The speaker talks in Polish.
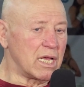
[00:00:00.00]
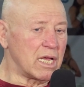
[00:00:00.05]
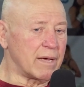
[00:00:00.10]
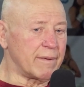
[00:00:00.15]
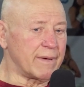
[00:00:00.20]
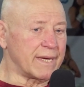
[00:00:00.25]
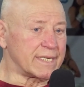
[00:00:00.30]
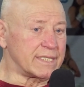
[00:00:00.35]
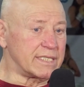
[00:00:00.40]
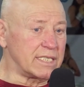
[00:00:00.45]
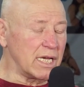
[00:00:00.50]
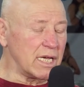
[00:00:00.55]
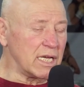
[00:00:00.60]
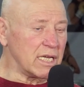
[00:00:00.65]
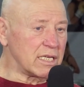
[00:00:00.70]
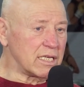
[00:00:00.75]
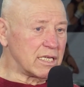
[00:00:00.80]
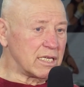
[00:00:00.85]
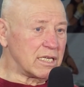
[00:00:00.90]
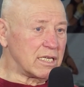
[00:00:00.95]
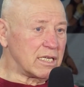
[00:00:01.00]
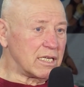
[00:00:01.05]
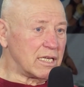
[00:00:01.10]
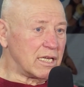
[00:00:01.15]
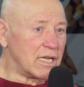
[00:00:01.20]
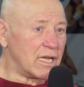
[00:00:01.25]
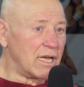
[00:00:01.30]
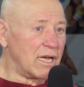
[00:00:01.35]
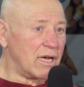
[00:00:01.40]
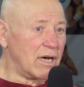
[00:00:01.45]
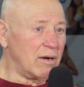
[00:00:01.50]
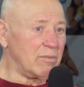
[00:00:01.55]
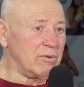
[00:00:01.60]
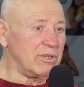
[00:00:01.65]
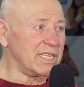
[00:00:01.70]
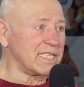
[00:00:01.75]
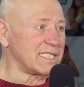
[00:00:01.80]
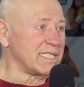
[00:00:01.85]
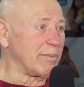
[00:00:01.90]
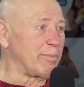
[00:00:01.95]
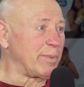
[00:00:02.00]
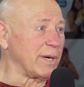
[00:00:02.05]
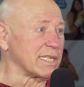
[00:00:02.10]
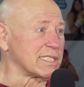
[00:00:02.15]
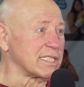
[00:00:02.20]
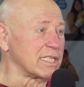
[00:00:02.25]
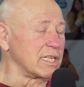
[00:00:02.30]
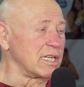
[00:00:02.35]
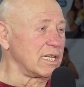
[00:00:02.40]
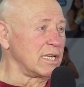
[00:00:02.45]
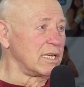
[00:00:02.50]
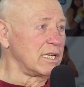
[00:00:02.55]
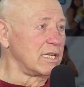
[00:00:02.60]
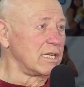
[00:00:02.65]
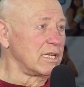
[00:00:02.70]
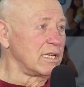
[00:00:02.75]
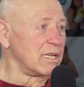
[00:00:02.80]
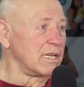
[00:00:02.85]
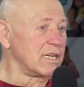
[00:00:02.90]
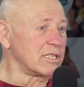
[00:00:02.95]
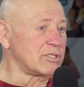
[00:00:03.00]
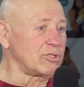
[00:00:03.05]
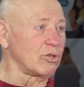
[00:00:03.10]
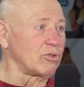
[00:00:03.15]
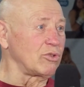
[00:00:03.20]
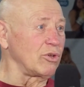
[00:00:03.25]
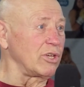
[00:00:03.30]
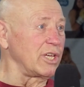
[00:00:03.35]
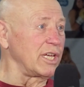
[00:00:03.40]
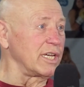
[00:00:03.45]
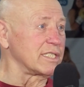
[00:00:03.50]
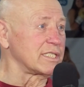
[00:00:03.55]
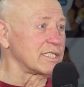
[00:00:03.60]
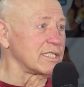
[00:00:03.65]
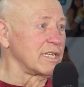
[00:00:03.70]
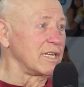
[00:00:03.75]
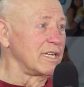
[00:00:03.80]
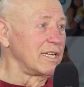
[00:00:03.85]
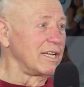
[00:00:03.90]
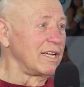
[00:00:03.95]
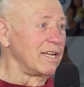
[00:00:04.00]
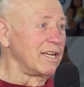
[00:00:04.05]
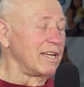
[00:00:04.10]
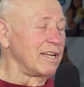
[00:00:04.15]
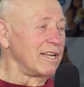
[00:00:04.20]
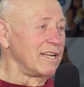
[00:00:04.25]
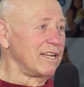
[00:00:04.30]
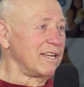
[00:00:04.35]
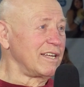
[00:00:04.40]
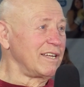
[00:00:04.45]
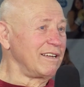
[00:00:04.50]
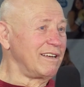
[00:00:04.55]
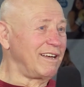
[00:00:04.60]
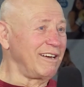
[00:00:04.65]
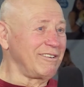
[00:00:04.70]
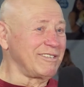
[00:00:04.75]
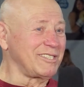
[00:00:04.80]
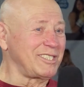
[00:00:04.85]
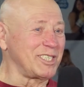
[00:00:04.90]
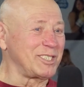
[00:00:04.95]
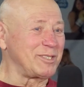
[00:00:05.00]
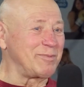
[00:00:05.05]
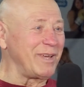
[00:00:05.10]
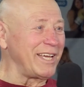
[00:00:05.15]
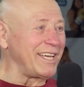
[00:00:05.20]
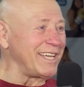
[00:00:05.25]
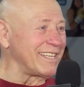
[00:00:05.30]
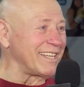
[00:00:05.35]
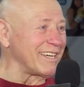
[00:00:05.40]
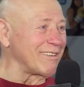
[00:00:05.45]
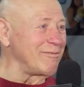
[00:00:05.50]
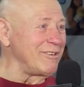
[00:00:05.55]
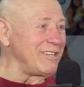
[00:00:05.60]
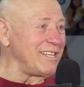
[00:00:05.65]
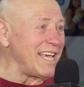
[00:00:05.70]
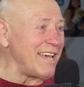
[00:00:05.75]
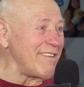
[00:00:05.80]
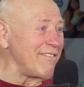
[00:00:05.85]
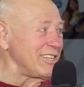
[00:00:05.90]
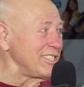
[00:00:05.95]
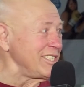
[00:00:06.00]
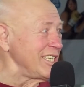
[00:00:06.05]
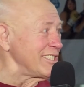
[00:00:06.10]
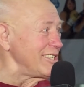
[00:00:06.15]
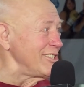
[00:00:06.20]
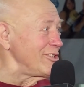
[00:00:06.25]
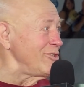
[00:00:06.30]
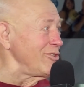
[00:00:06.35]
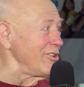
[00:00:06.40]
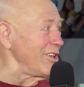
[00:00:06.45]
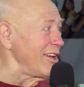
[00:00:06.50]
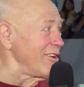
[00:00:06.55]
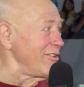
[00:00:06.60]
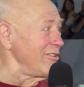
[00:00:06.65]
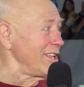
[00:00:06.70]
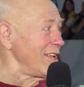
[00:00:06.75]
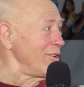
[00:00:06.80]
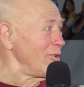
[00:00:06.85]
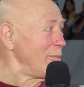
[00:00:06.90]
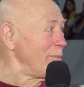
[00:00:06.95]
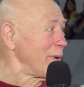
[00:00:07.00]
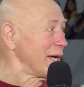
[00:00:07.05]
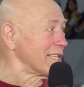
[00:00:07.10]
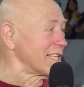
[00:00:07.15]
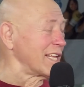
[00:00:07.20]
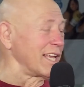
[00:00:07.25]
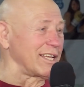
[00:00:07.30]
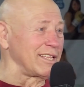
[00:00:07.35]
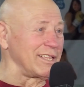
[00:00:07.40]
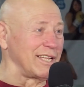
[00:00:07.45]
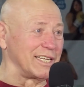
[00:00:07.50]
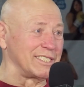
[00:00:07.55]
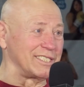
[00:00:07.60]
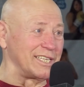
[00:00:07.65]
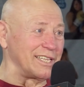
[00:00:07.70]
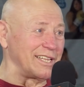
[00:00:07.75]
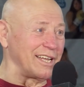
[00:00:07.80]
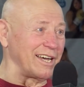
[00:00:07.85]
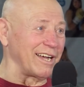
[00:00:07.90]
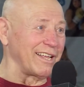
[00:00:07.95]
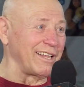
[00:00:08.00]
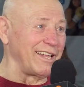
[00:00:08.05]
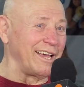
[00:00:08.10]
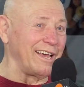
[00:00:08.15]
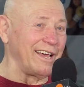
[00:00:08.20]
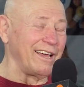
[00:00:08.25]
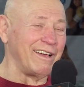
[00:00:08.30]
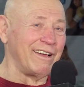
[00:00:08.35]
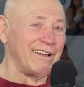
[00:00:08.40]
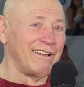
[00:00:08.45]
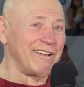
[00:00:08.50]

Ja mówię, gdzie? A my na zapasy. A co to jest? A on się śmieje, tak mówi, nie wiesz, jeden drugiego na łopatki kładzie, tak, nie?